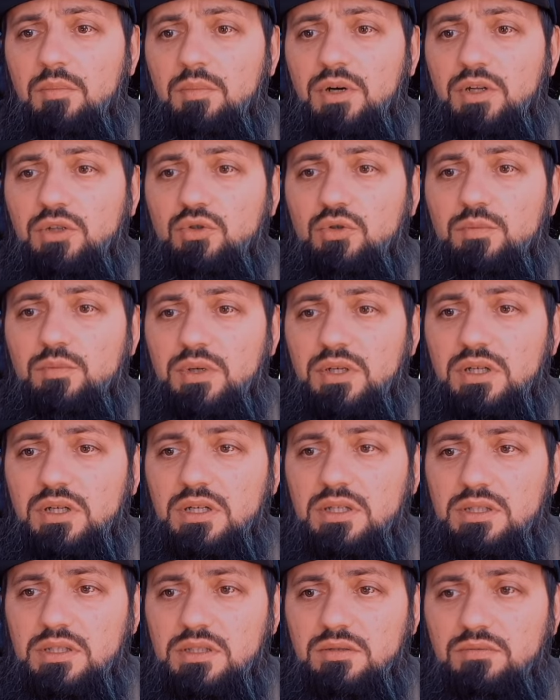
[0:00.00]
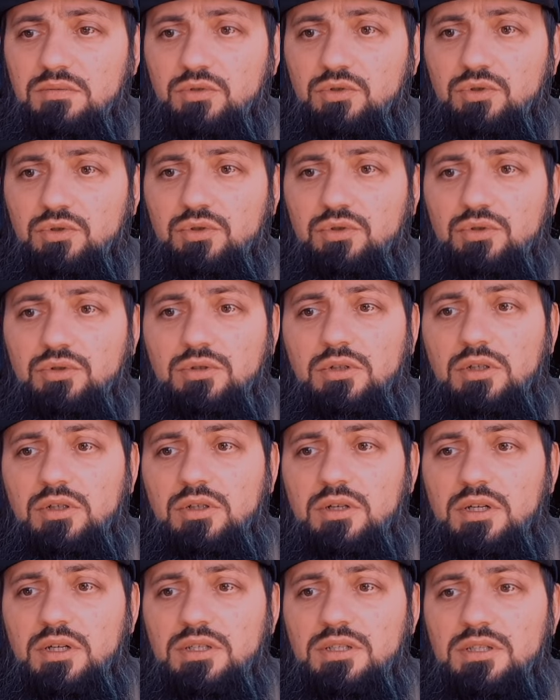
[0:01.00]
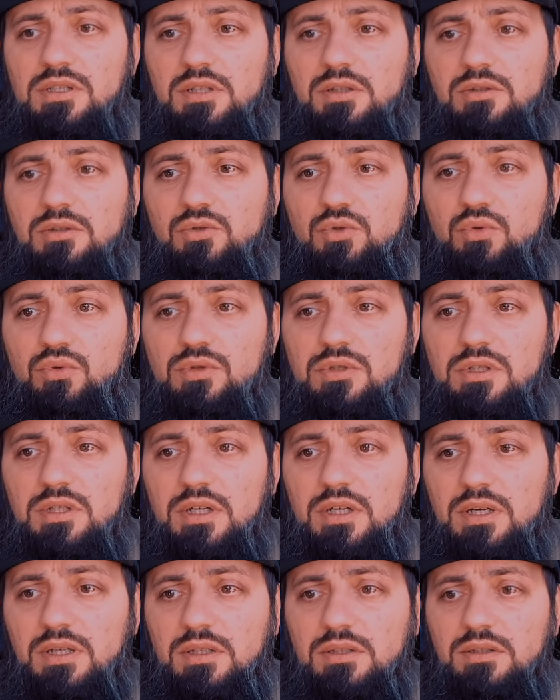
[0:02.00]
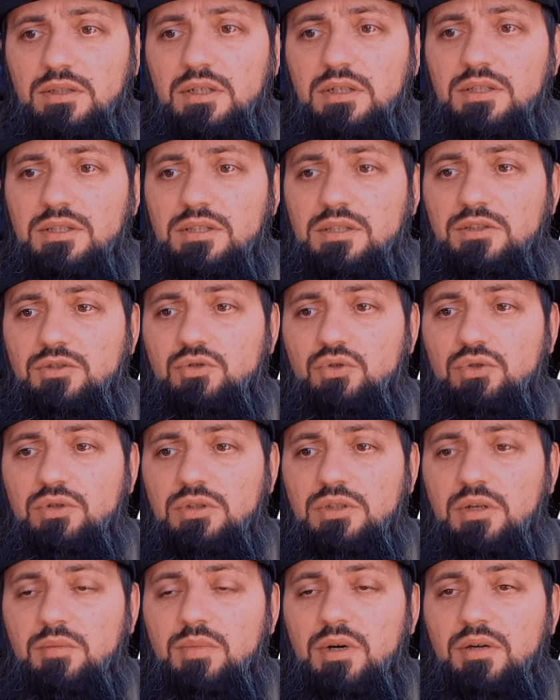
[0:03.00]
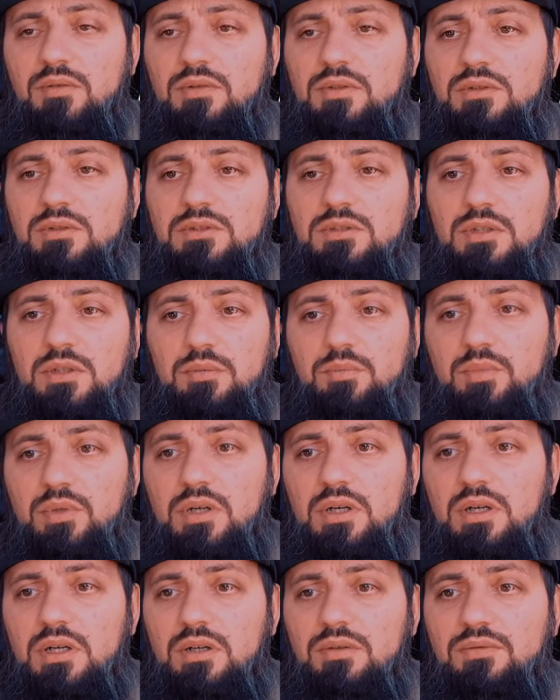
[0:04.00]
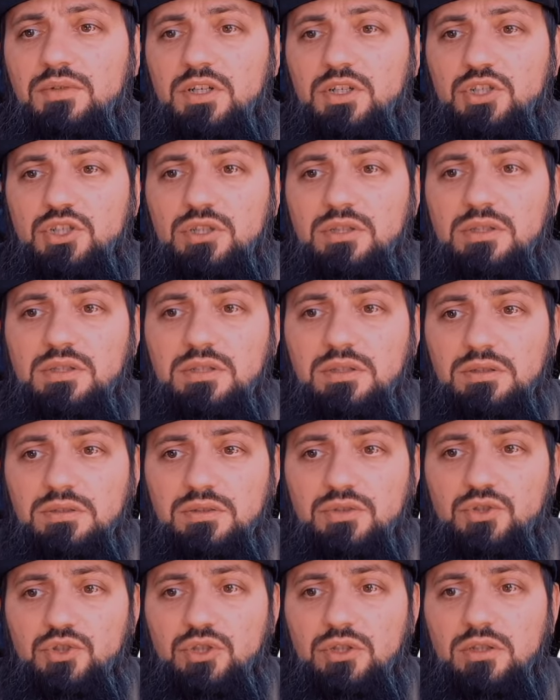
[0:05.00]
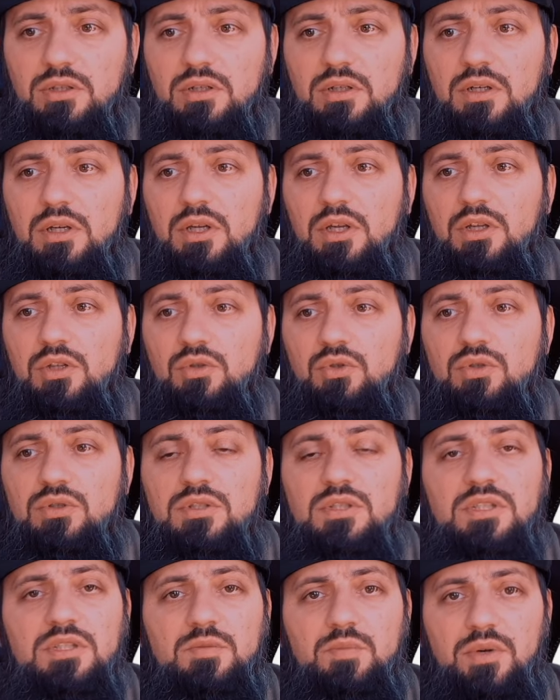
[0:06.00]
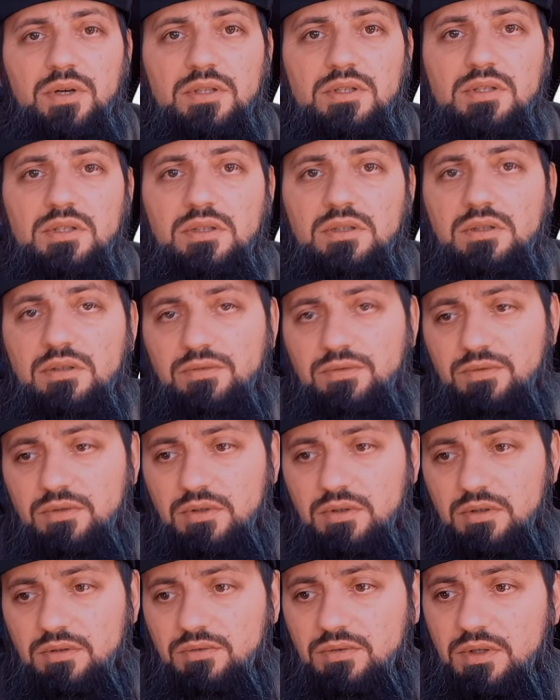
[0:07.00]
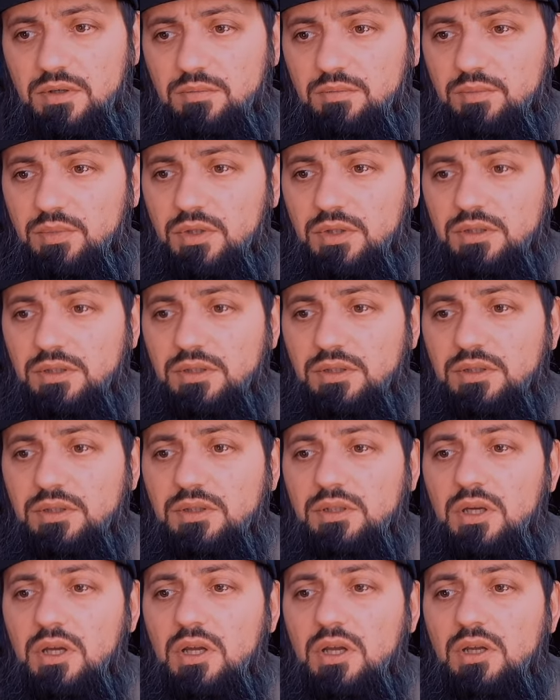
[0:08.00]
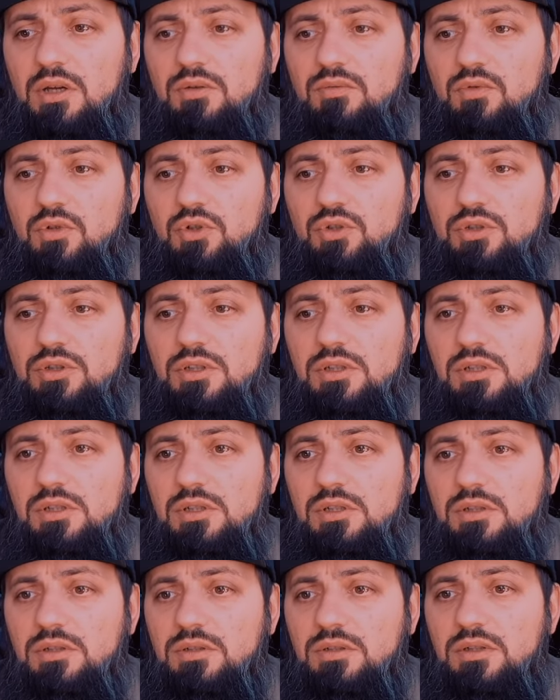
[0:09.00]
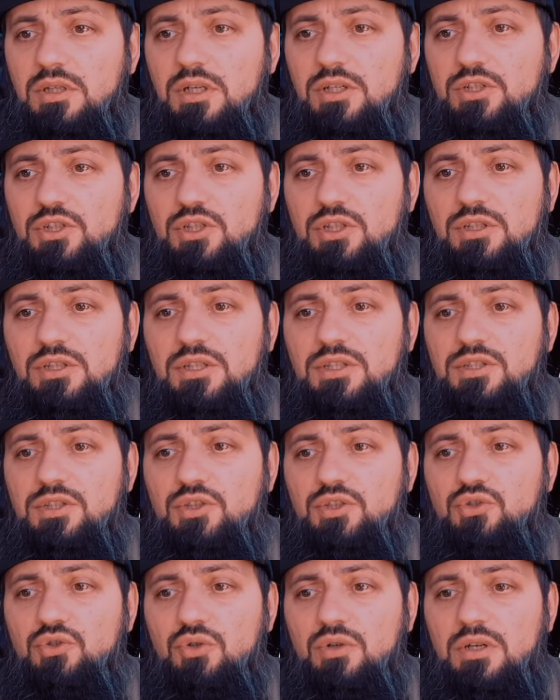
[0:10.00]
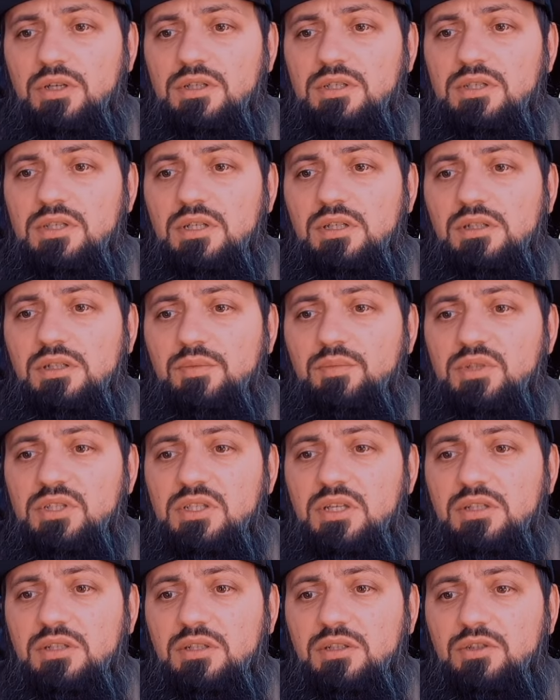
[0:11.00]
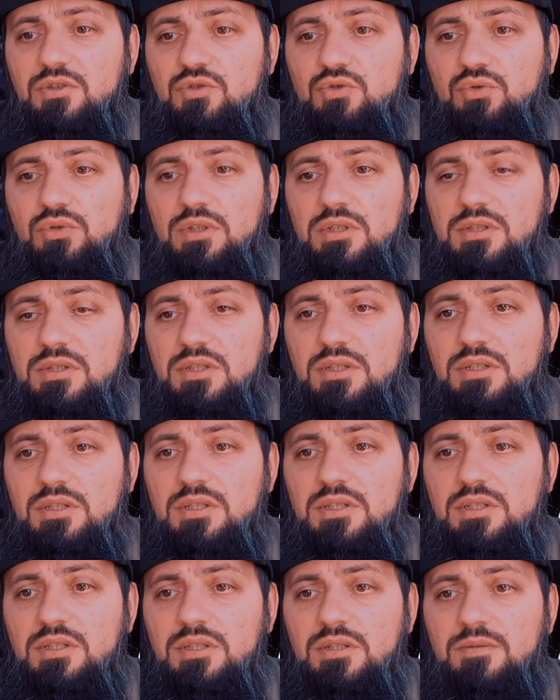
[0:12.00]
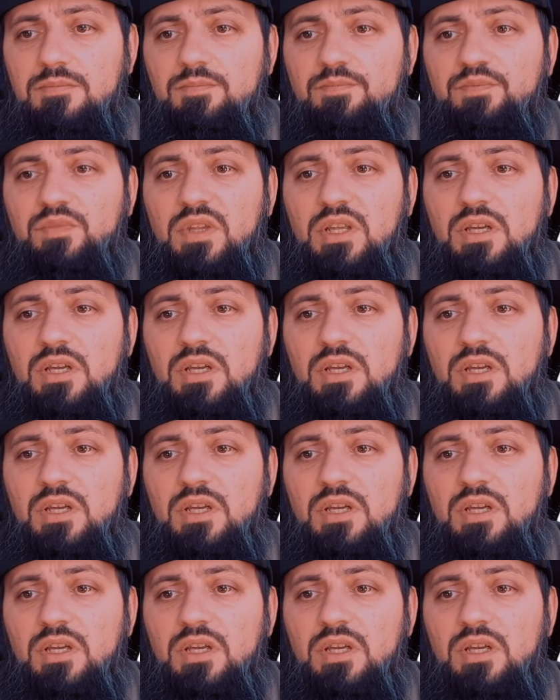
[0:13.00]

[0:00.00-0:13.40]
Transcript: Потом показывают а, раздел «Друзья». Да, если кто-то добавился по вашей ссылочке, то 10% а, вам падает. Вот. И дальше есть еще раздел. Обязательно сюда зайдите.